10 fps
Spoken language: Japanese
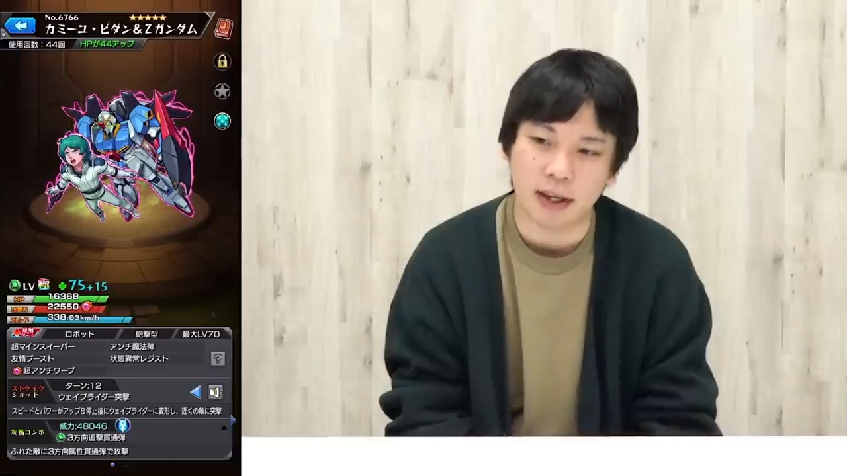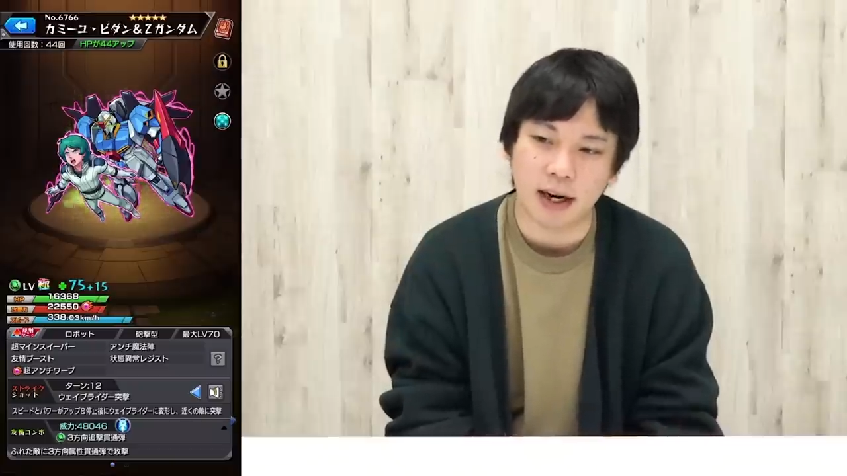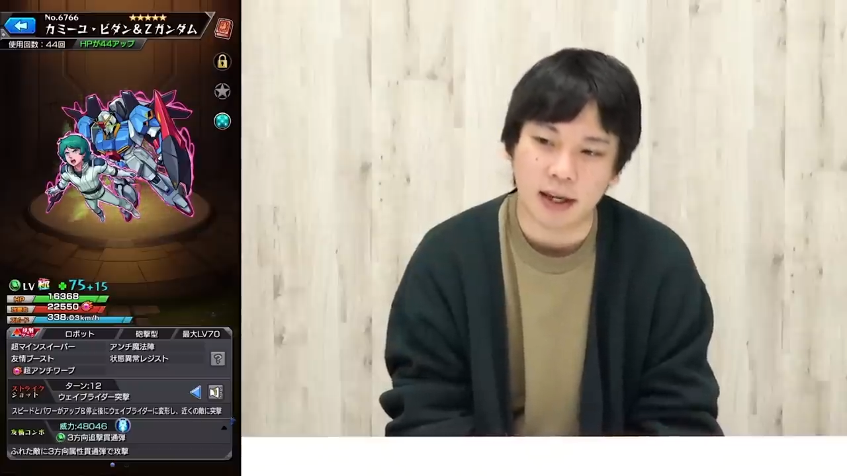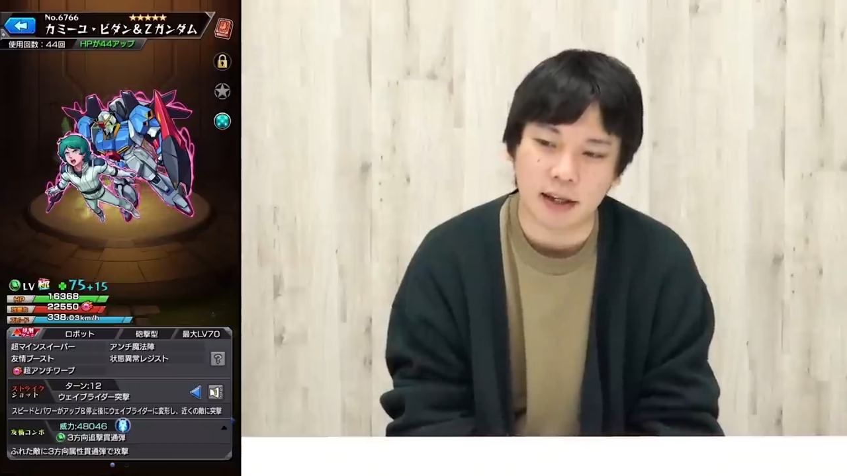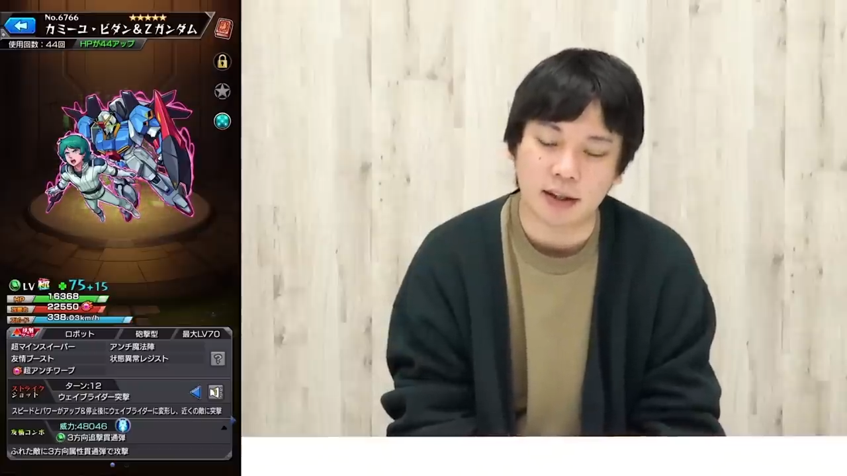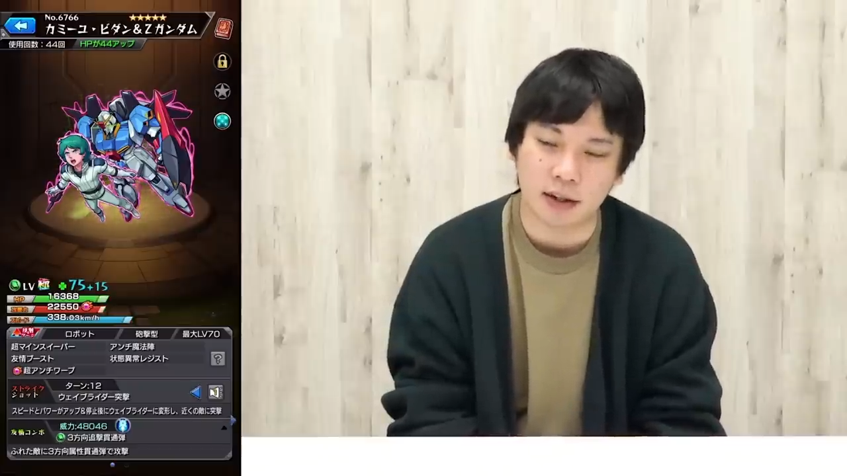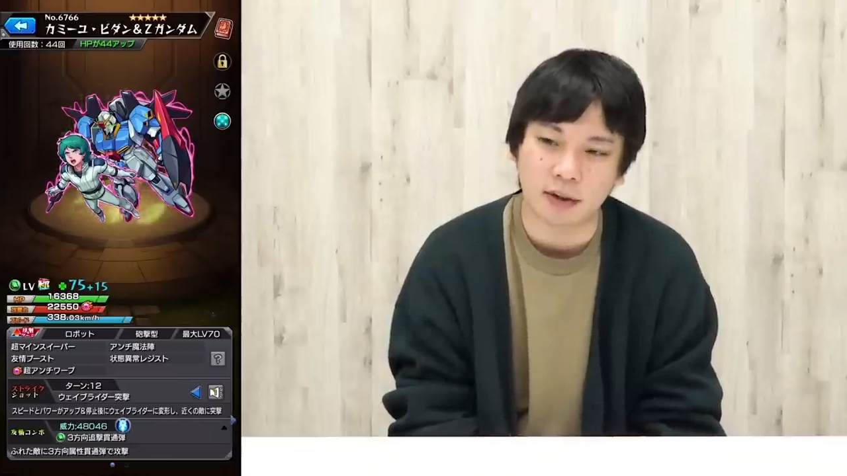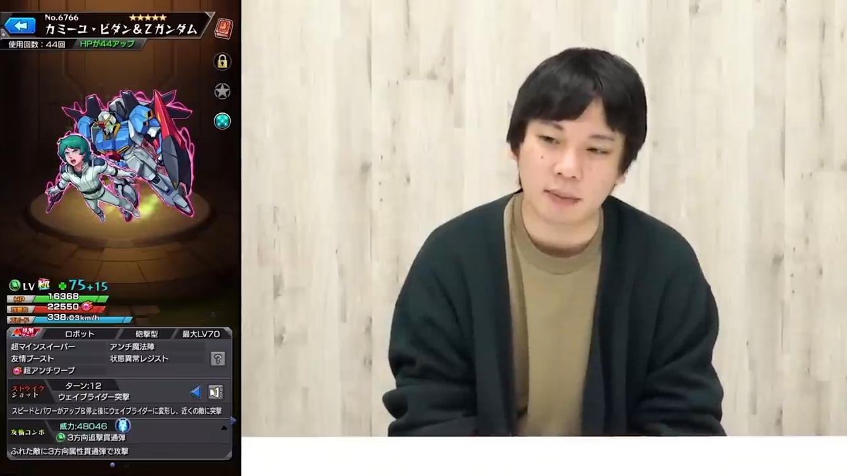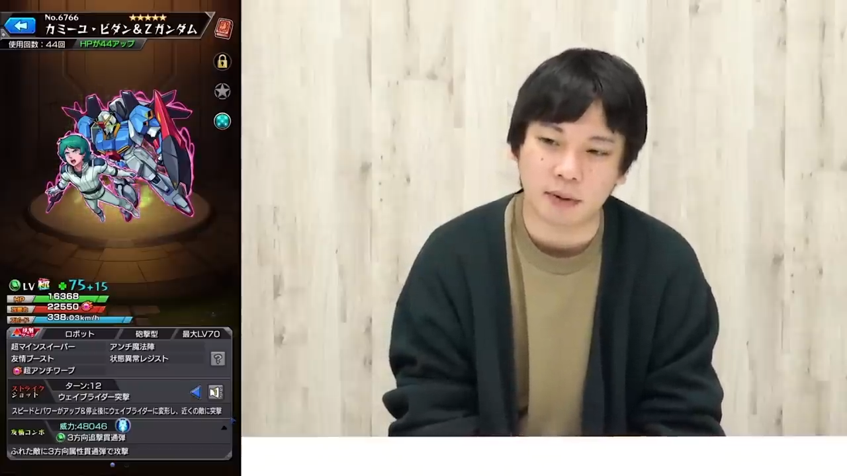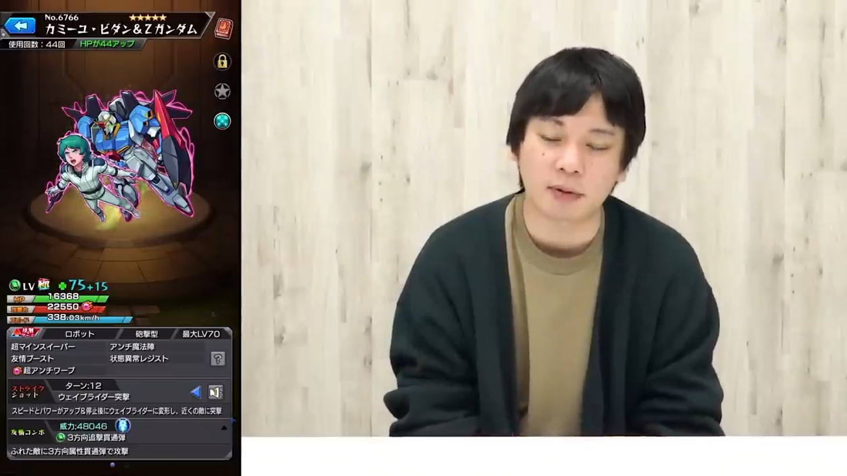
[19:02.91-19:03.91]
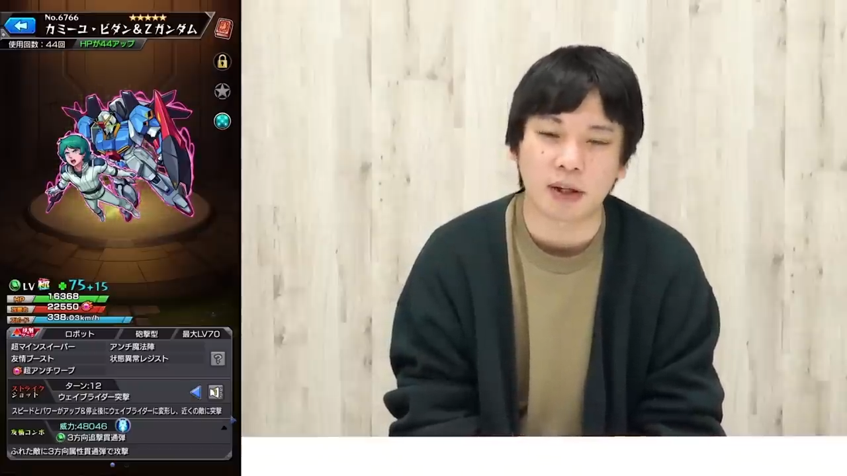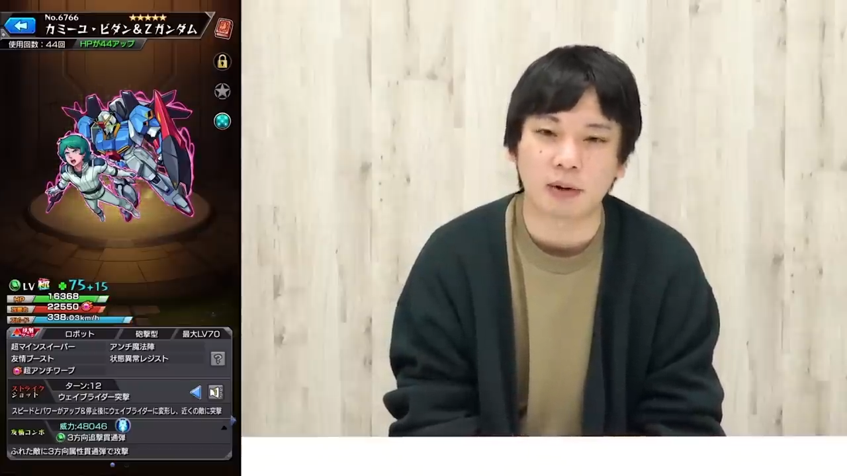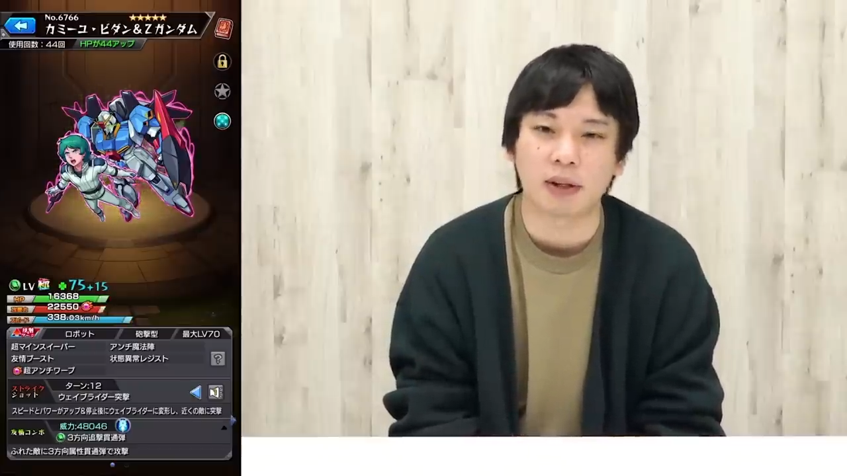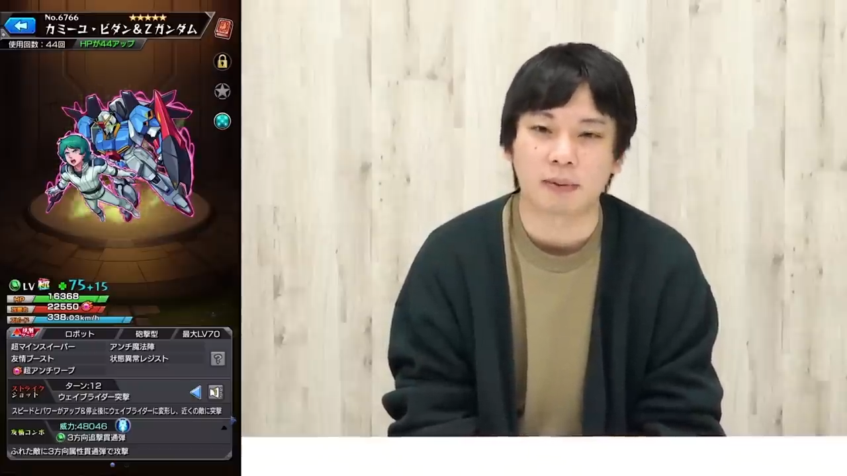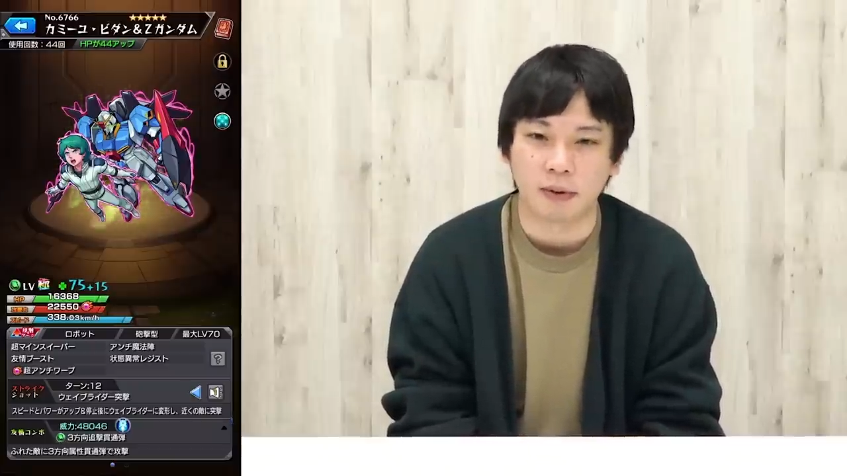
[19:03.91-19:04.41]
嫌いって人でも取った方
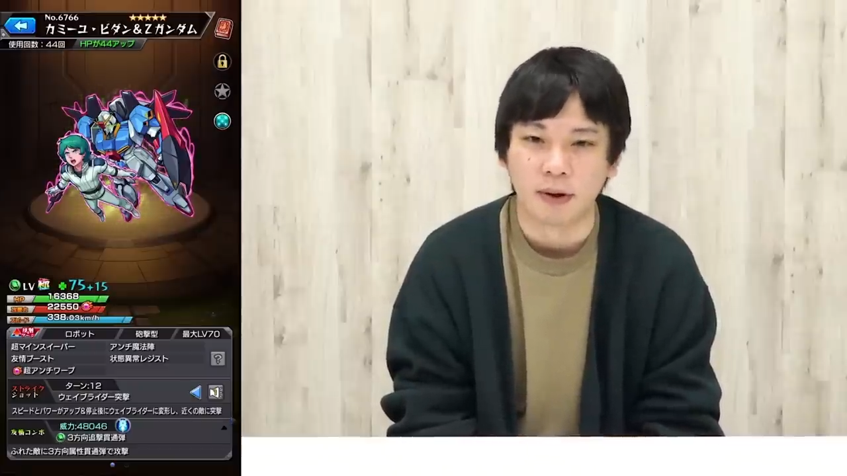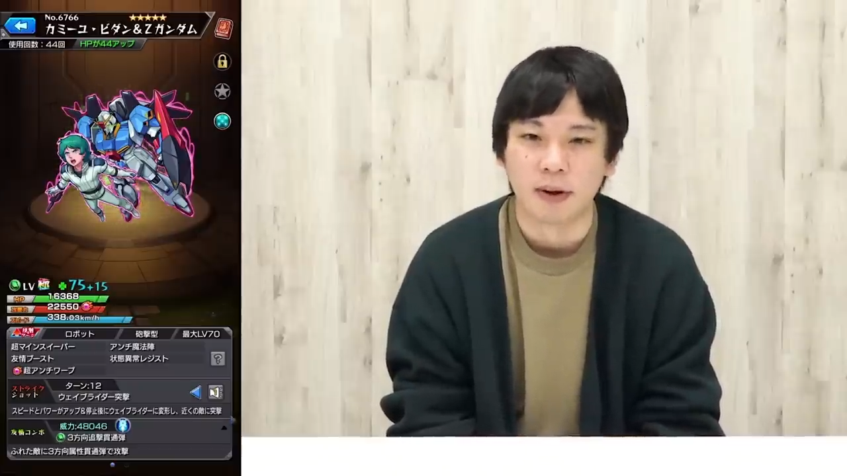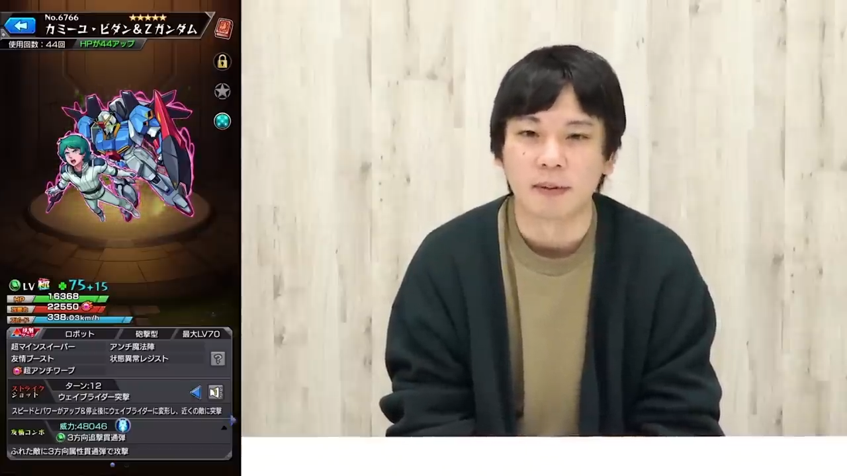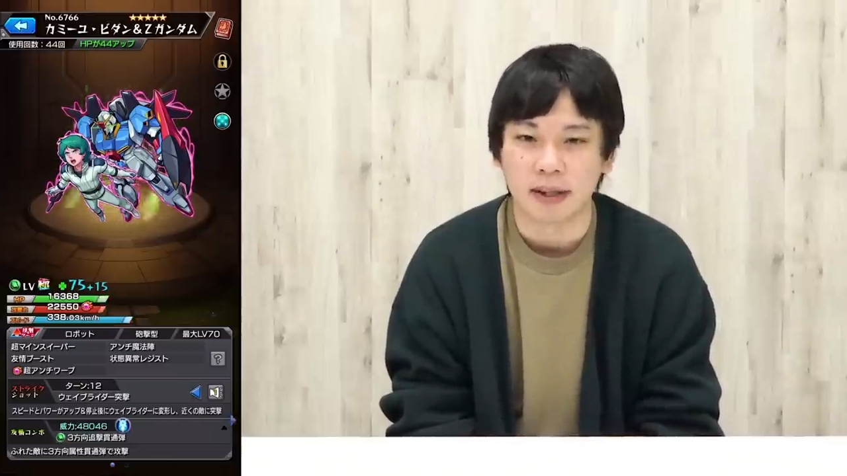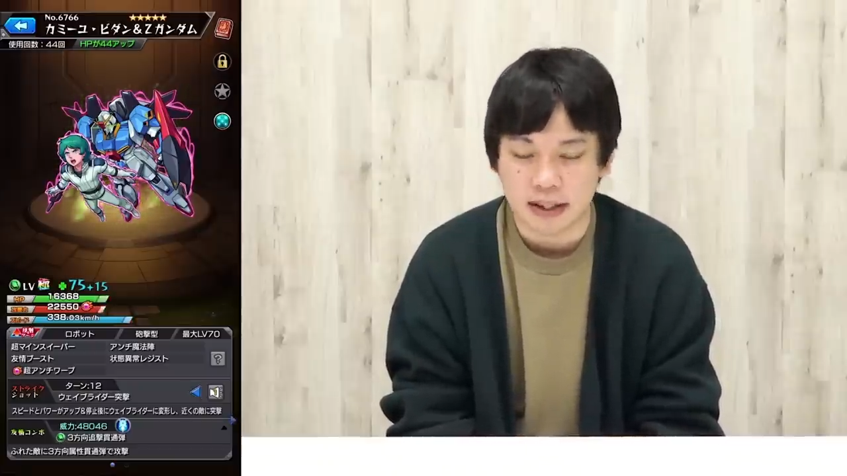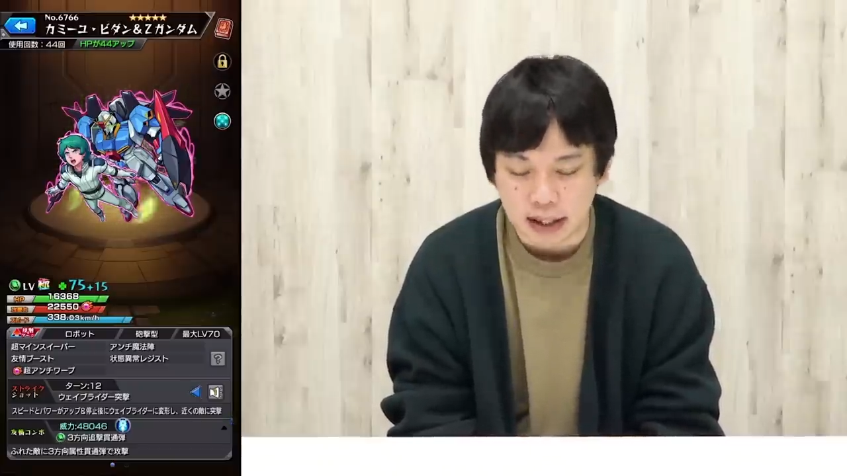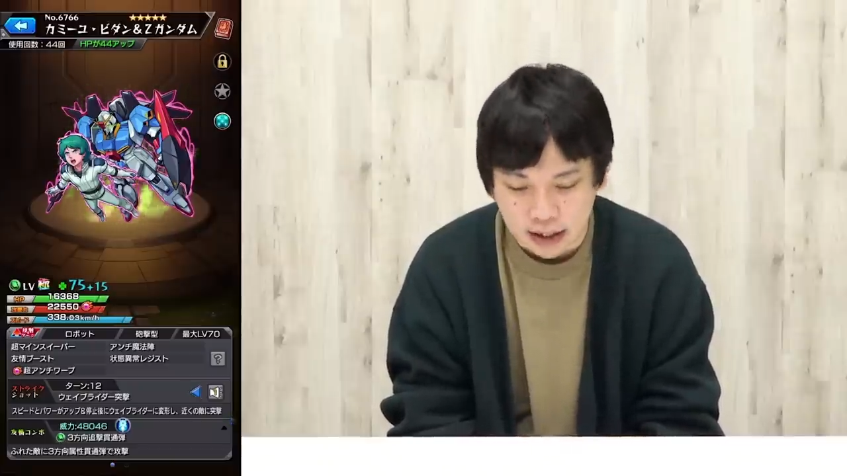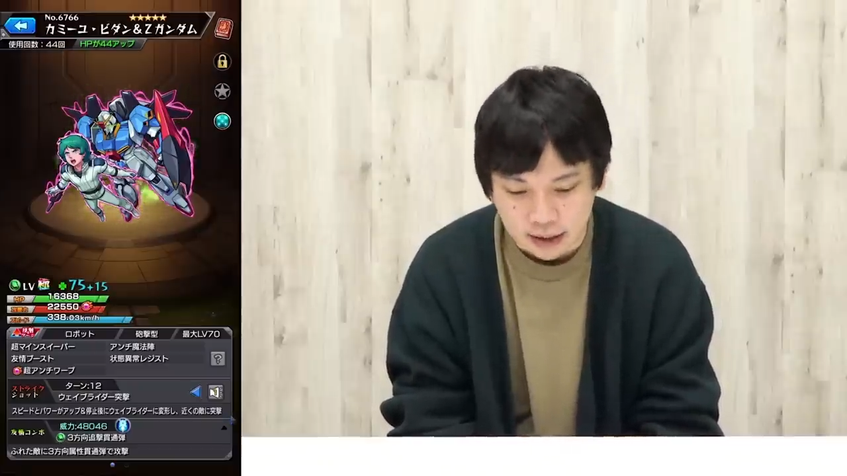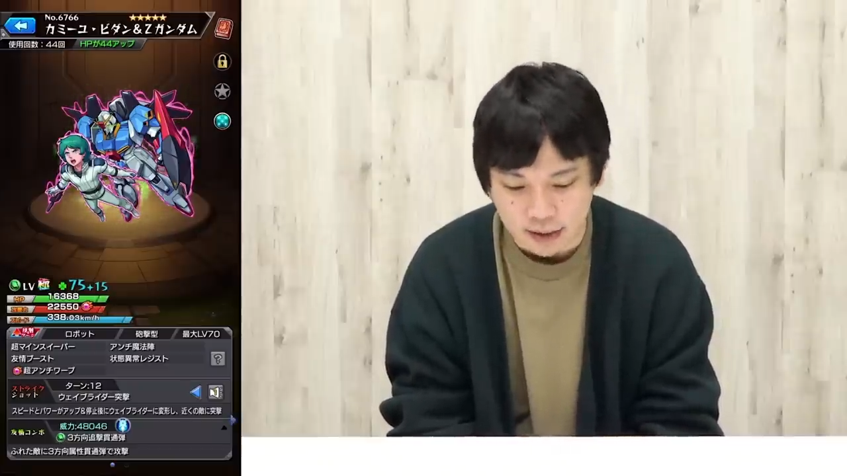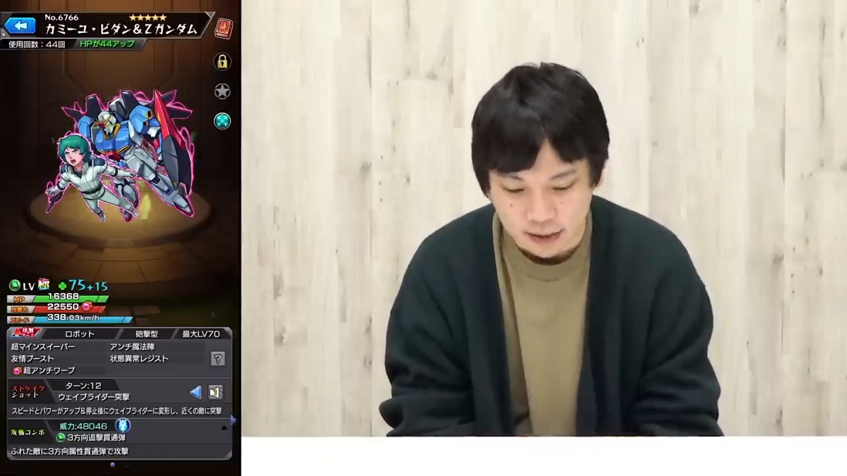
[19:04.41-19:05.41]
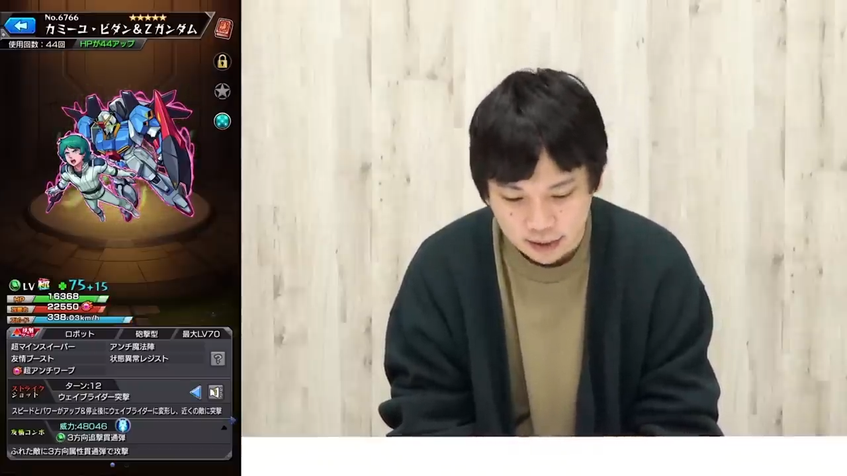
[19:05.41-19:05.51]
がいいと思う間違いなく